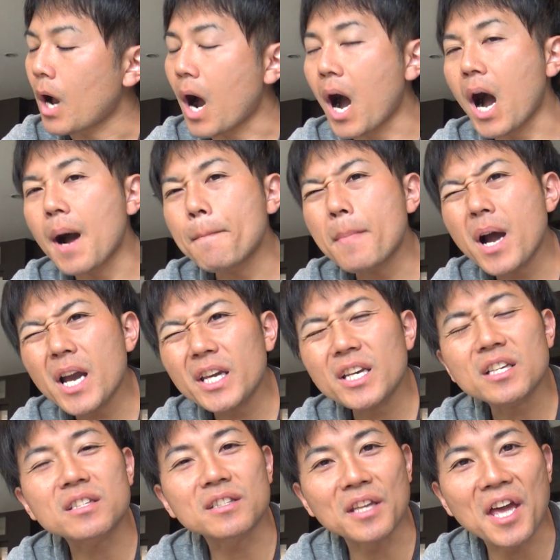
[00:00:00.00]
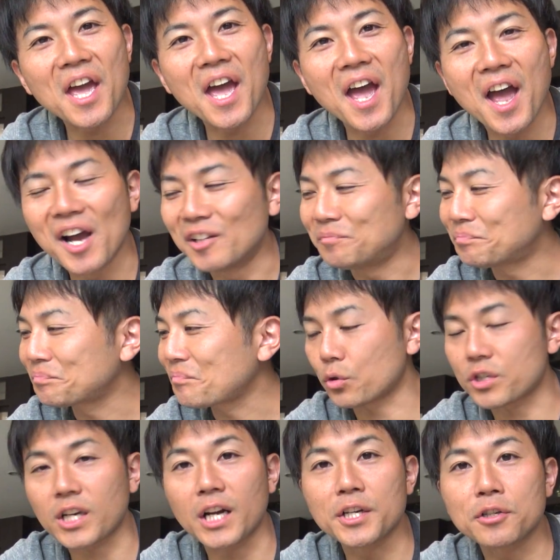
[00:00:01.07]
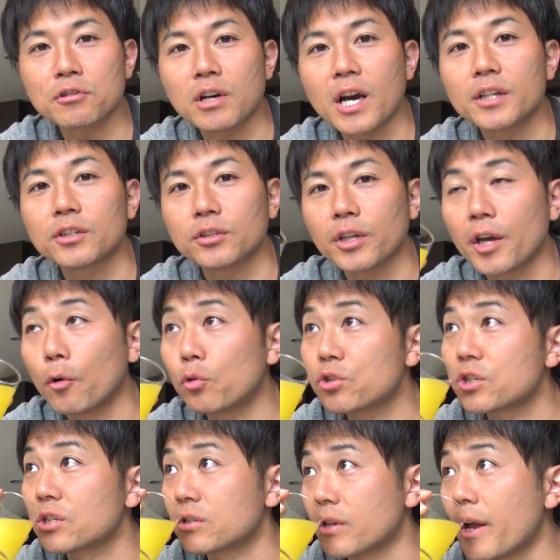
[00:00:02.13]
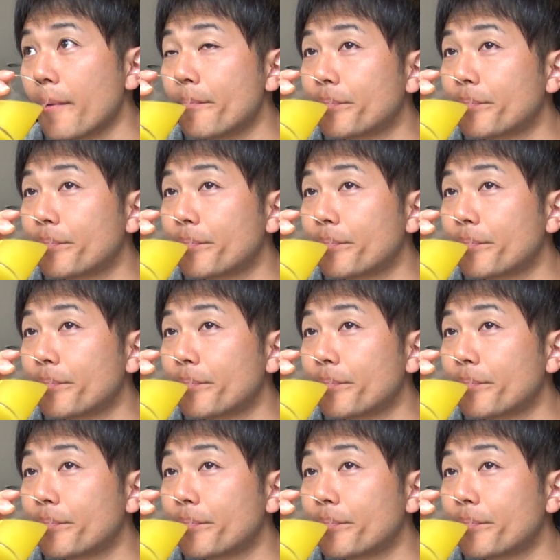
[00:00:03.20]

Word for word: うん。甘いですね。少し果肉が入ってて、美味しいですね。